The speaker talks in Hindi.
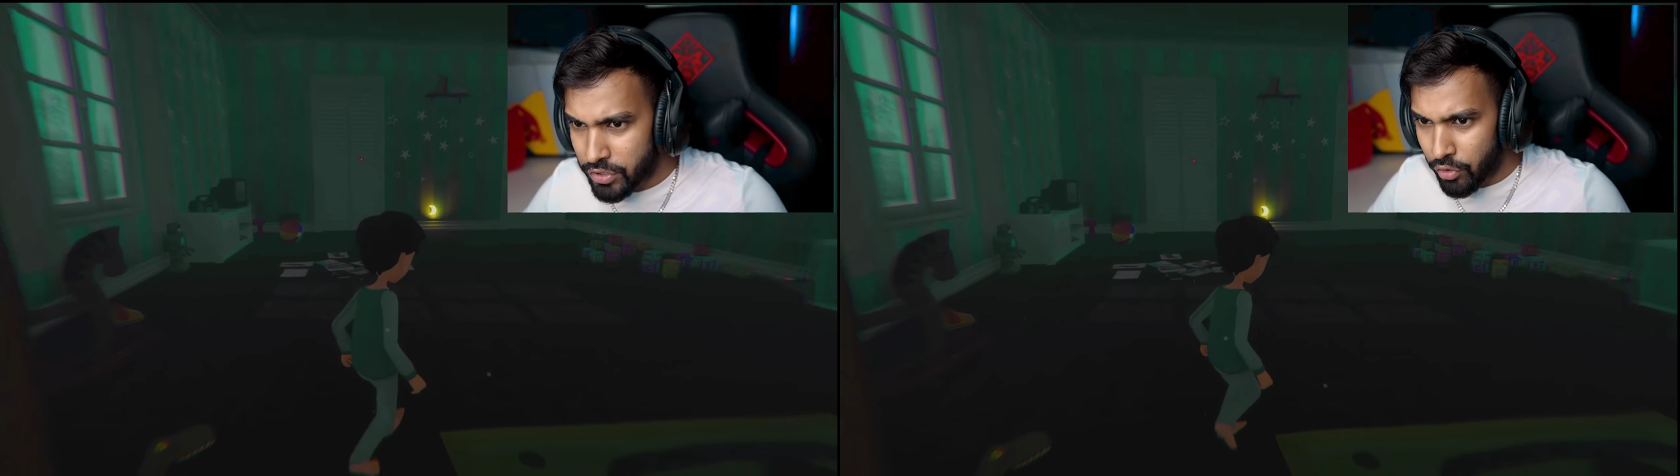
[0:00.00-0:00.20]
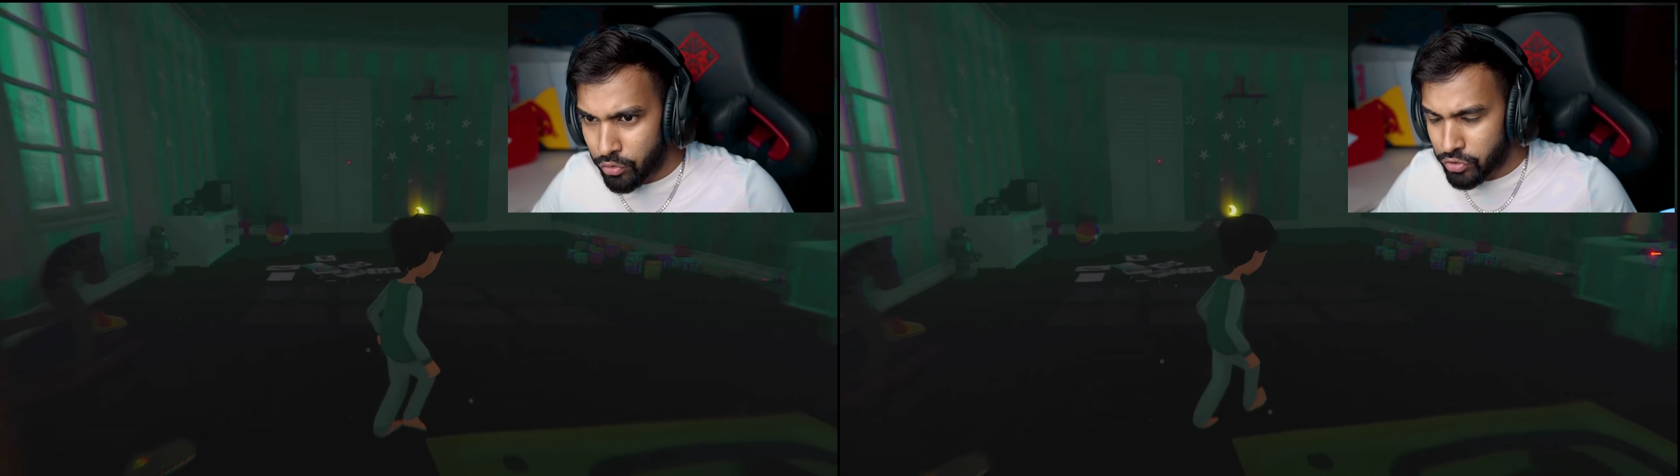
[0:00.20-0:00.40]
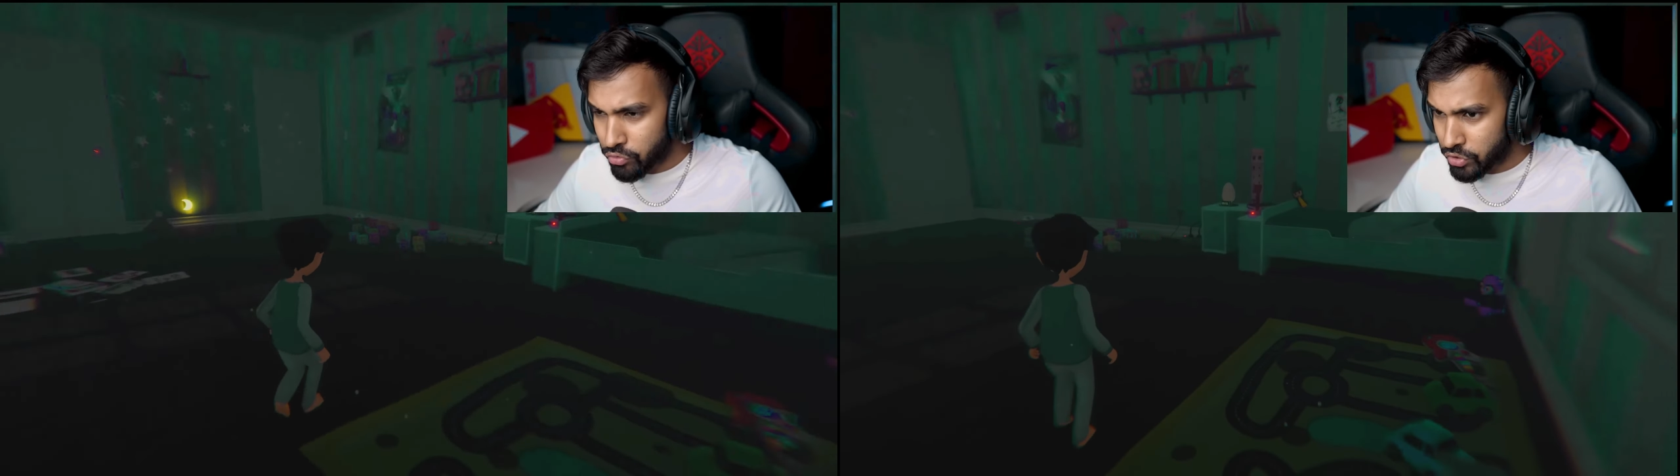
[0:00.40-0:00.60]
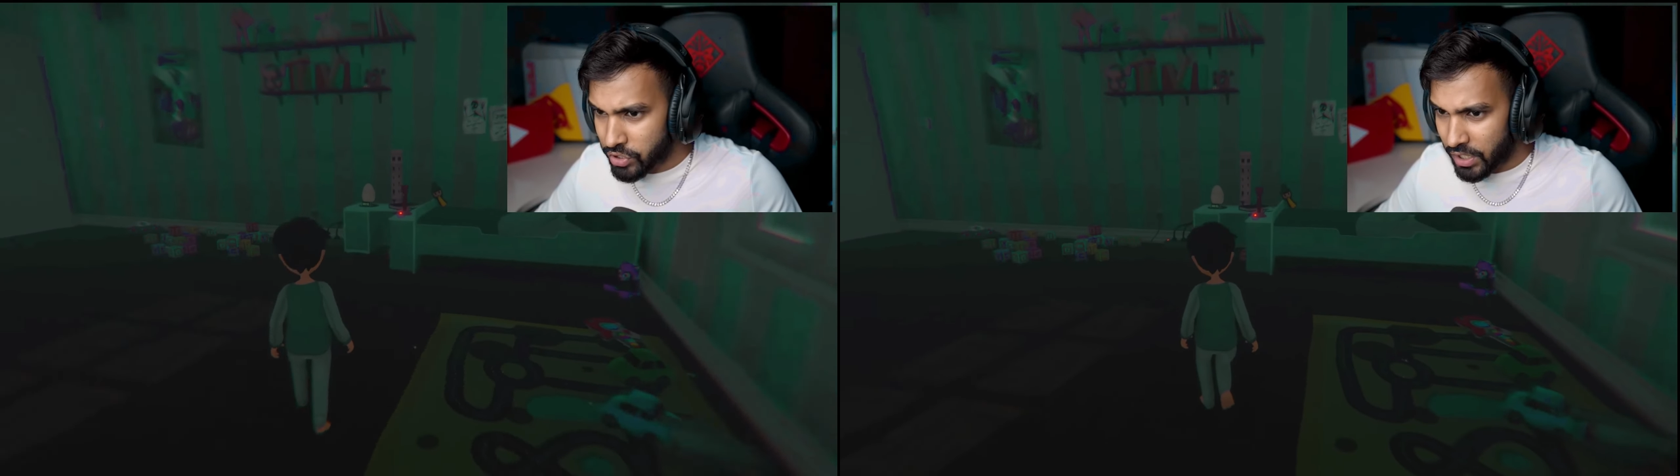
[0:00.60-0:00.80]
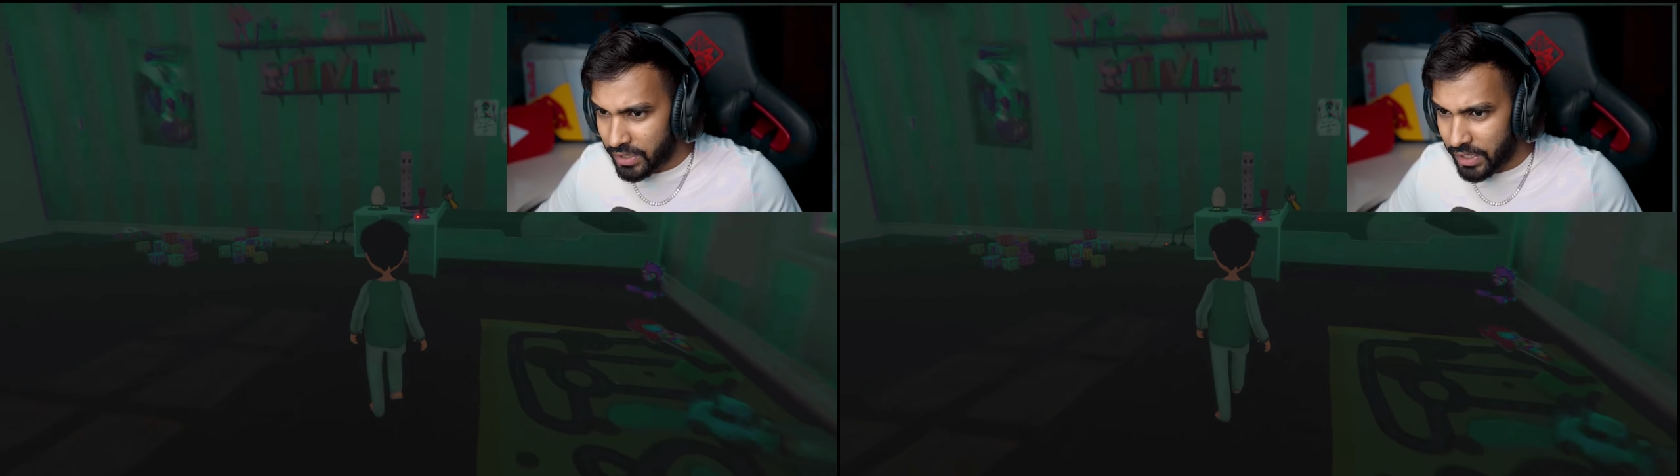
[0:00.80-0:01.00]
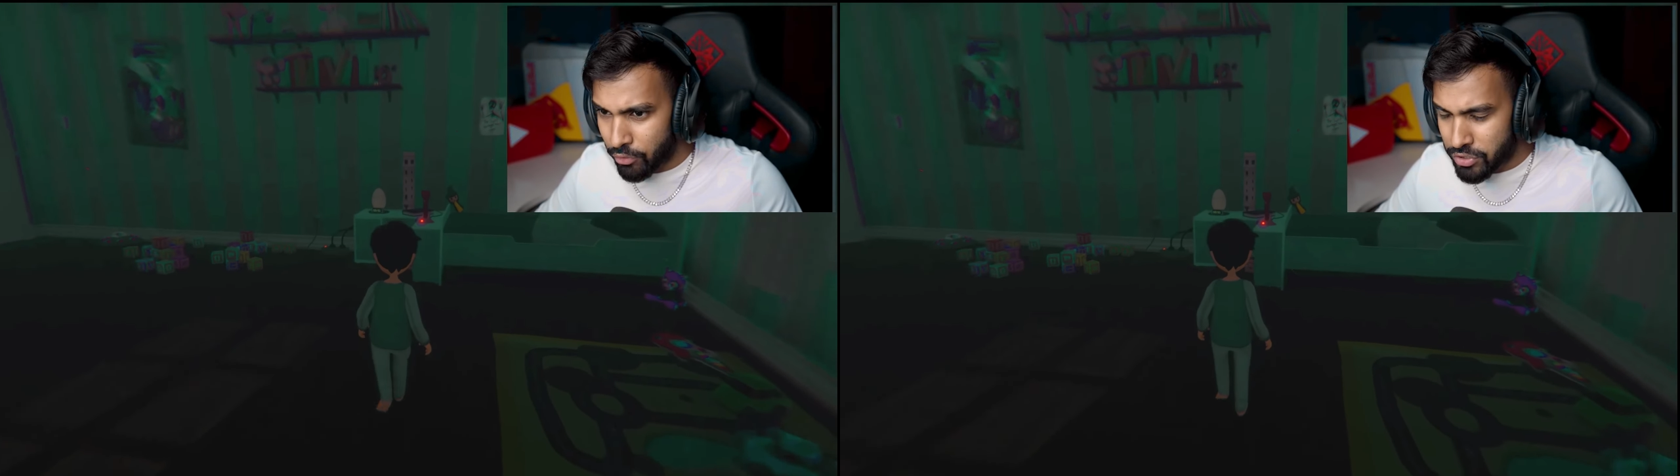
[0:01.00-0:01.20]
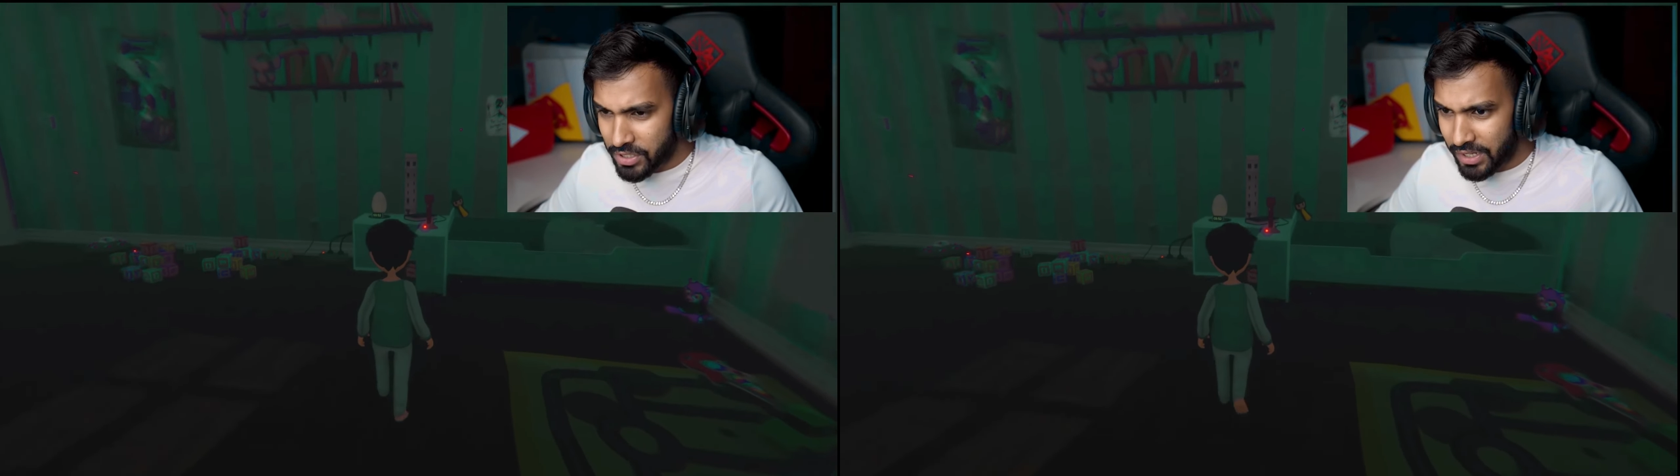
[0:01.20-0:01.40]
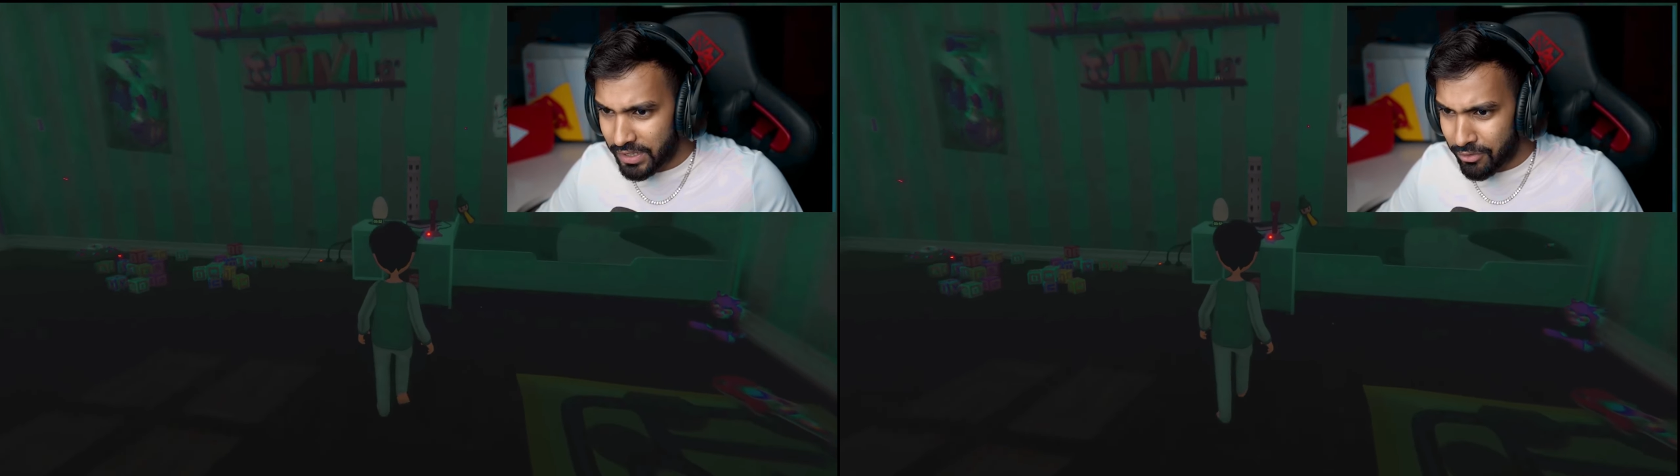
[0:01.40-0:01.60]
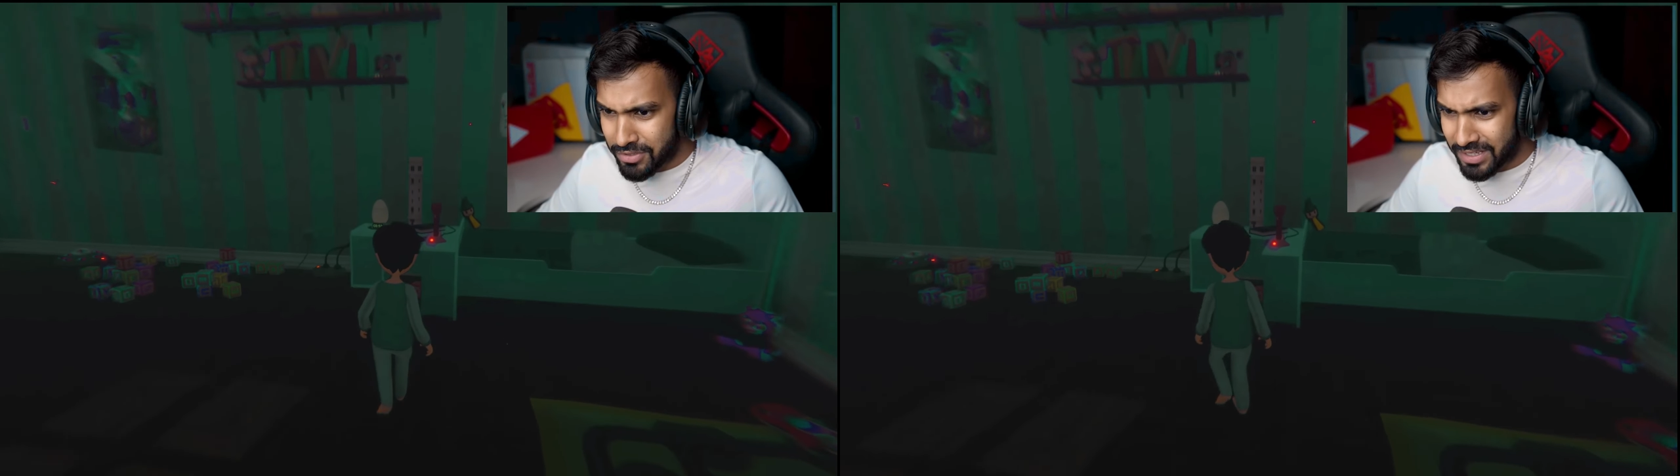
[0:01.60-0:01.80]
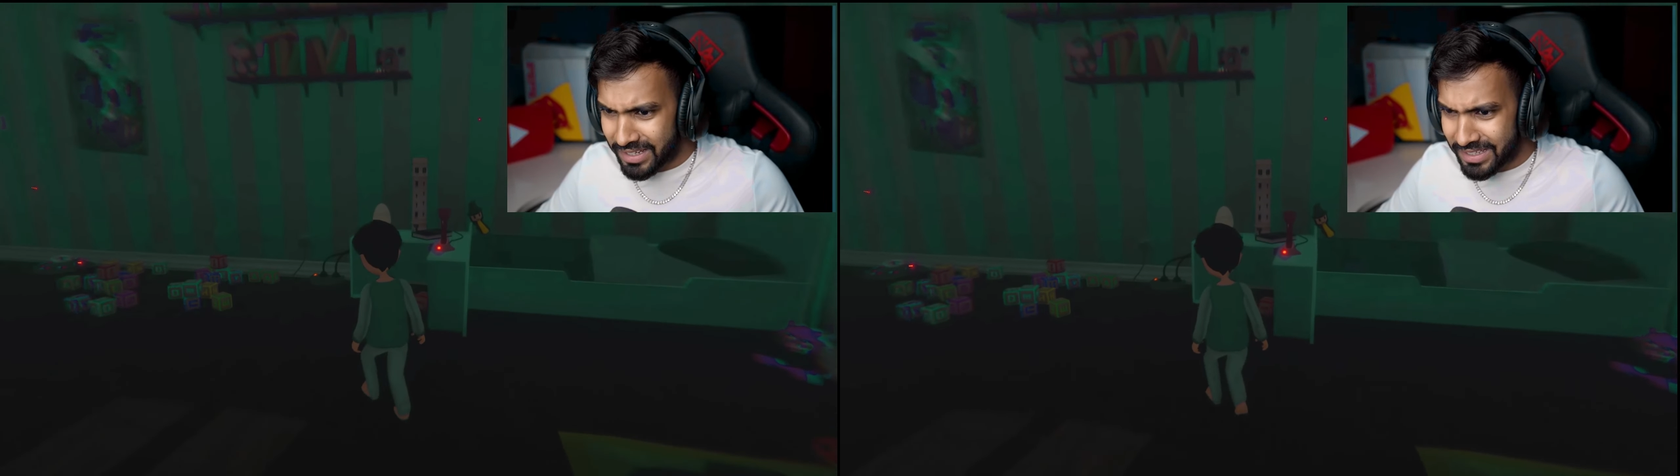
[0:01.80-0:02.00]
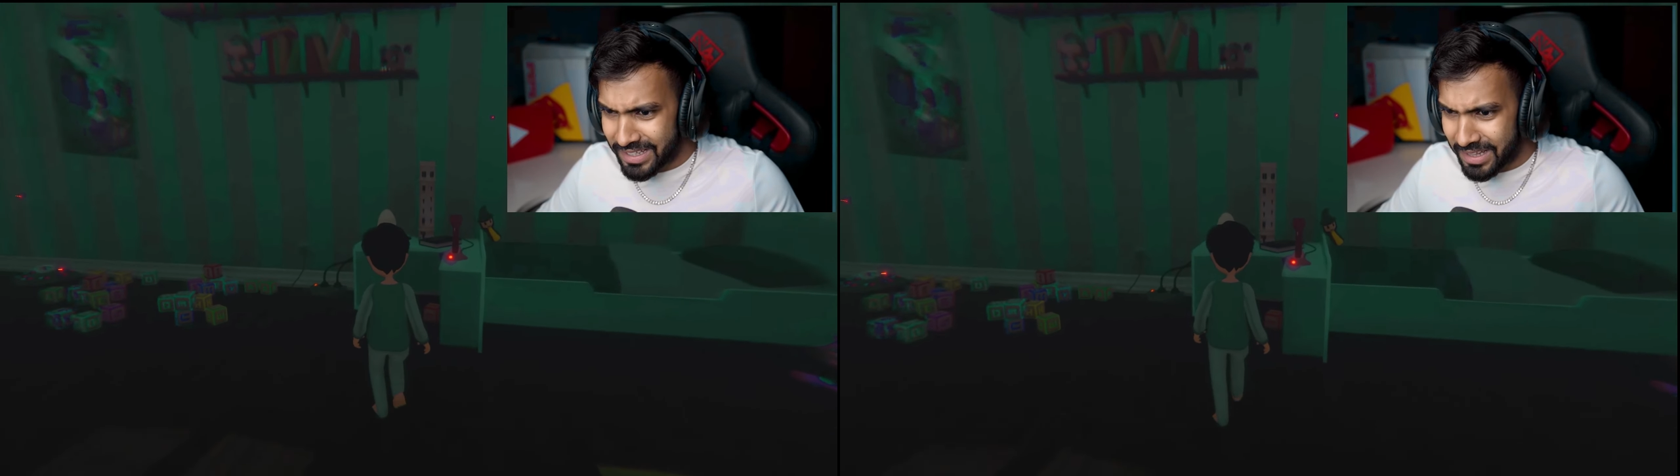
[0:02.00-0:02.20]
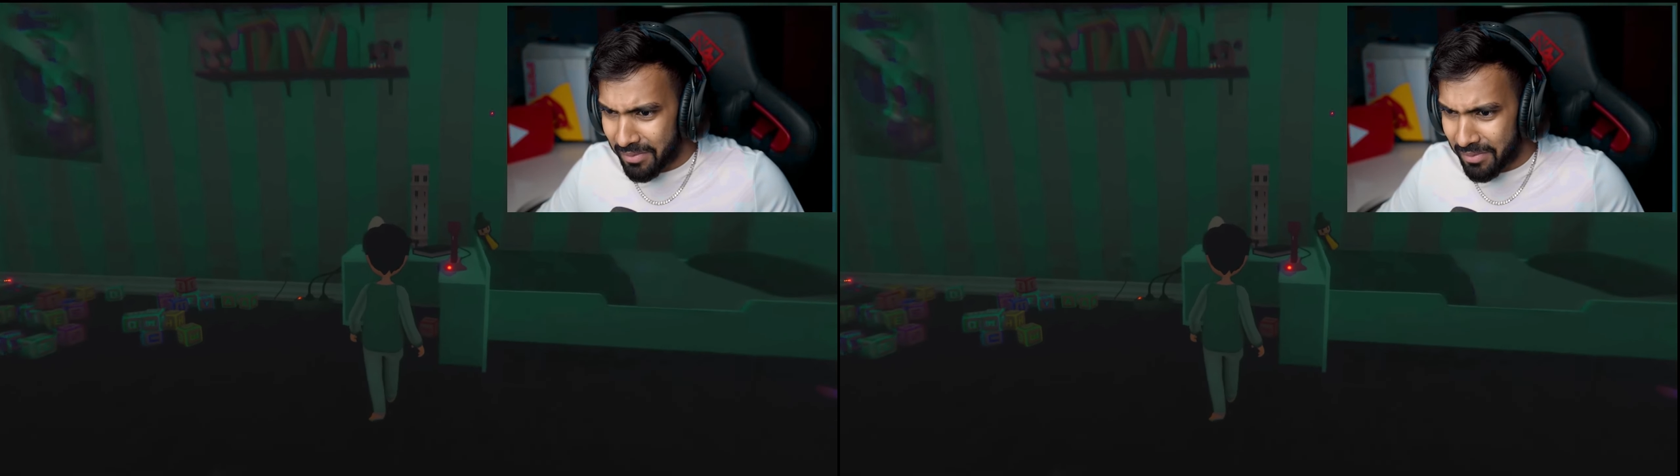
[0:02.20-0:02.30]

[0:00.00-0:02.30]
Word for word: कुछ कुछ दिक्कत नहीं है कुछ दिक्कत नहीं कुछ दिक्कत नहीं जल्दी